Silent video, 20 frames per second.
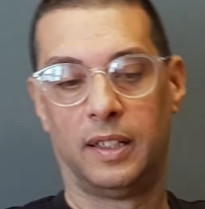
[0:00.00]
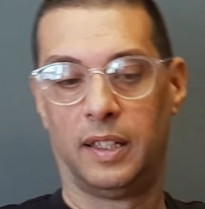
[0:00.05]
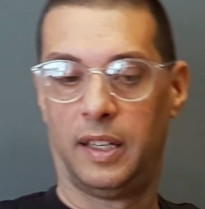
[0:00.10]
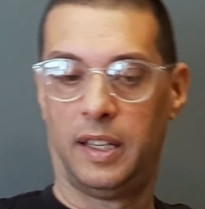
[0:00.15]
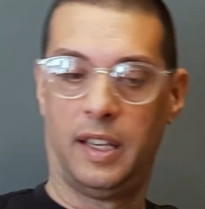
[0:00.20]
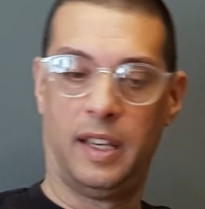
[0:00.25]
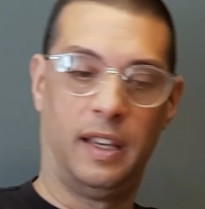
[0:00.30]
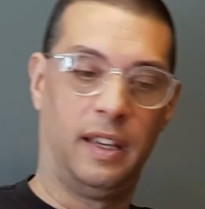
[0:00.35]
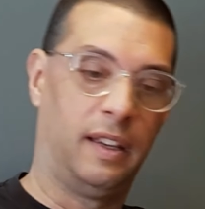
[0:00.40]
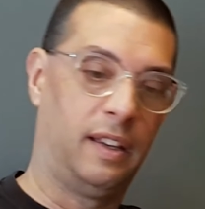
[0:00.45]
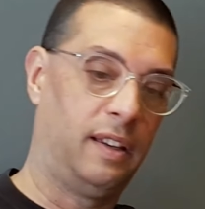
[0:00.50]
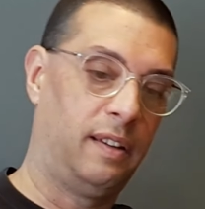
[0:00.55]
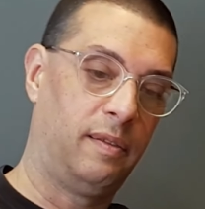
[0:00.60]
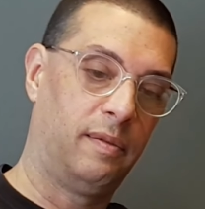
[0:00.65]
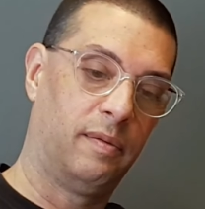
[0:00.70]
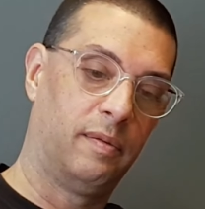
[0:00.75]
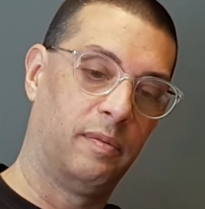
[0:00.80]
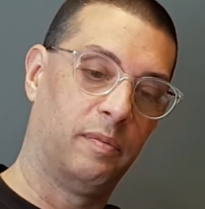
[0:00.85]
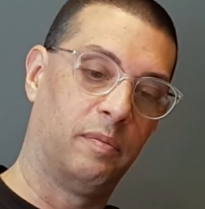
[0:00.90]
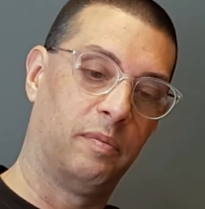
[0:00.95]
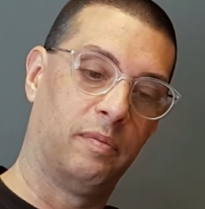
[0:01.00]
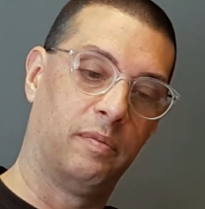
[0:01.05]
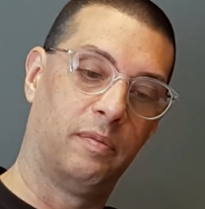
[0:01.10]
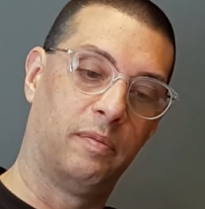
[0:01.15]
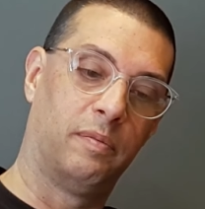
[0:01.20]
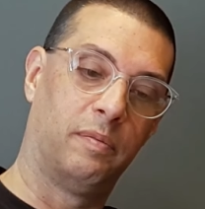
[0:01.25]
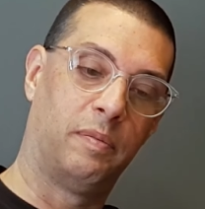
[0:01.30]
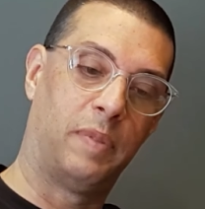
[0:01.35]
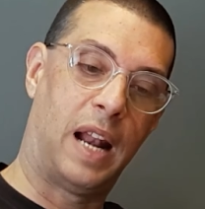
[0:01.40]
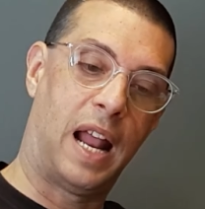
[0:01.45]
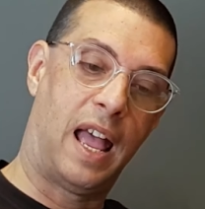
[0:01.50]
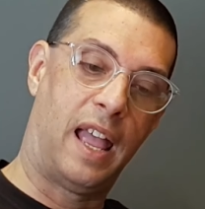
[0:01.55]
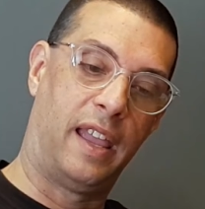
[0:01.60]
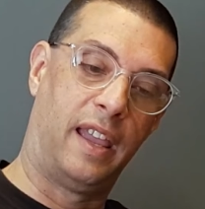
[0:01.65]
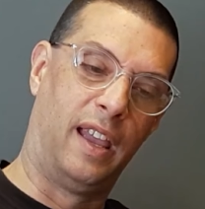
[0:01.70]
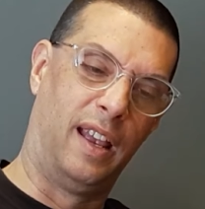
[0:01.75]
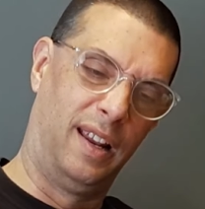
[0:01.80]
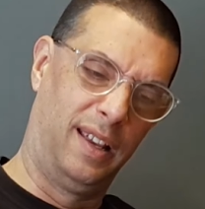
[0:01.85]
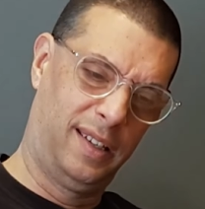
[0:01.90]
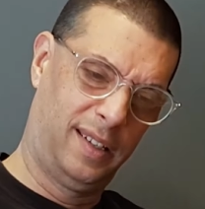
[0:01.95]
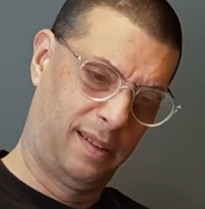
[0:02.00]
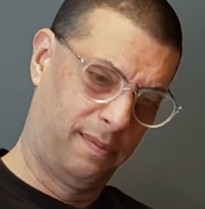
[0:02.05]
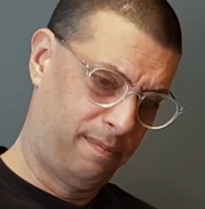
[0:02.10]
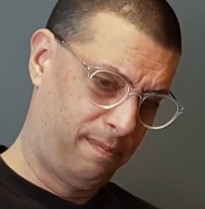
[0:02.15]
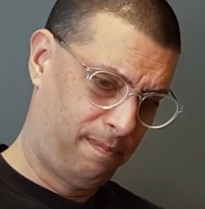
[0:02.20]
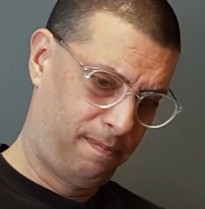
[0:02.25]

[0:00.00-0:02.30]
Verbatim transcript: E para eles